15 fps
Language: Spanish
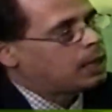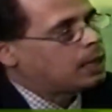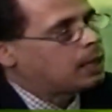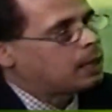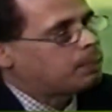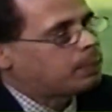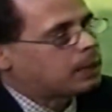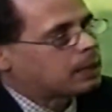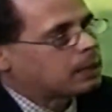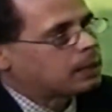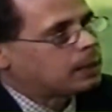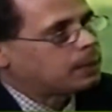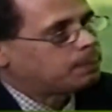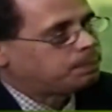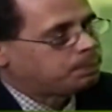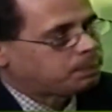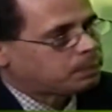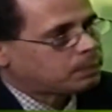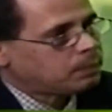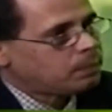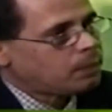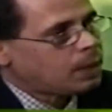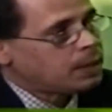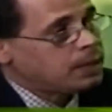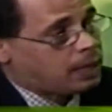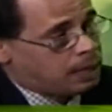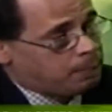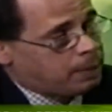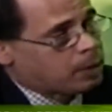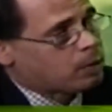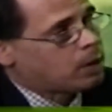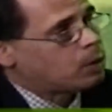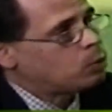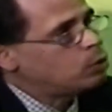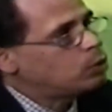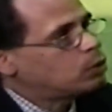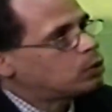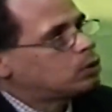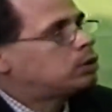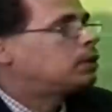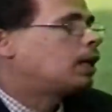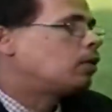y en la parte ya de perros adultos.